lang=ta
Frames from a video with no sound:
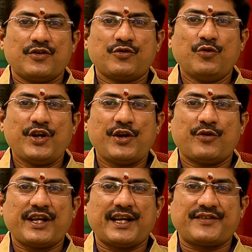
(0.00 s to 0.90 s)

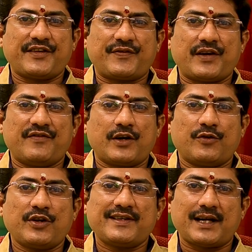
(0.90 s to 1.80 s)
சூரியனுடைய நட்சத்திரம்
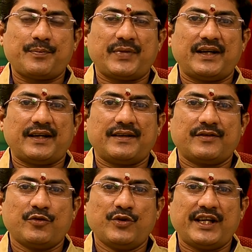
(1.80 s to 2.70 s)
வருவதோ சிறப்பல்ல
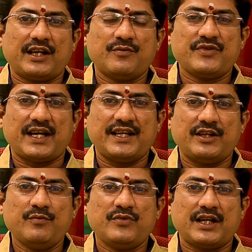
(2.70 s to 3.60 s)
சூரியனும்
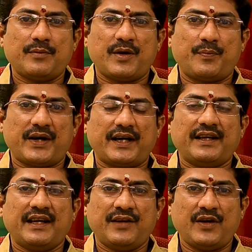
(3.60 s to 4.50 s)
சனியும் ஜென்மப்பகை
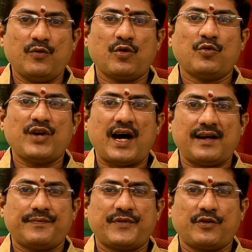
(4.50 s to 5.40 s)
இவை ஒரு
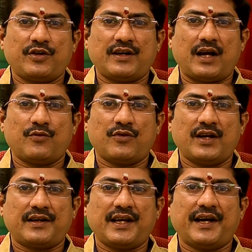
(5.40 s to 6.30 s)
உதாரணத்துக்கு நான்
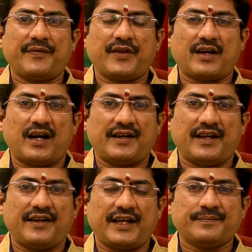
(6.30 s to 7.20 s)
உங்களுக்கு எடுத்து
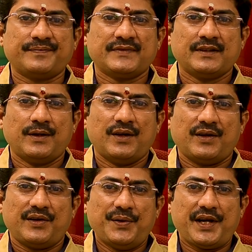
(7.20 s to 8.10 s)
காட்டுகின்றேன்
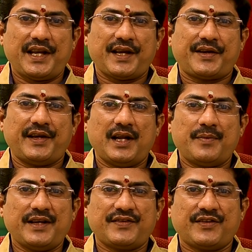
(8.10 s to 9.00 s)
இன்றைய
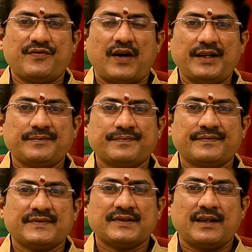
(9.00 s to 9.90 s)
கிழமை செவ்வாய்
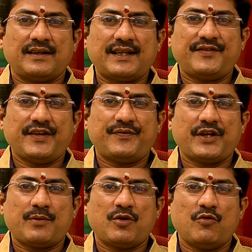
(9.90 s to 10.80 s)

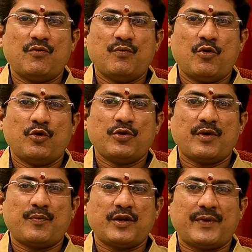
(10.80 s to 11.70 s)
நட்சத்திரமோ ஒம்பது
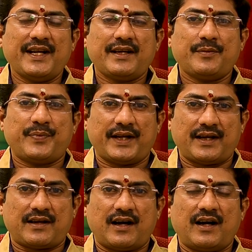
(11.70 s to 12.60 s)
முப்பது மணிக்கு
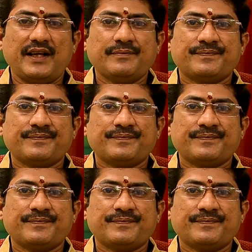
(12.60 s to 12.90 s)
பிறகு காலை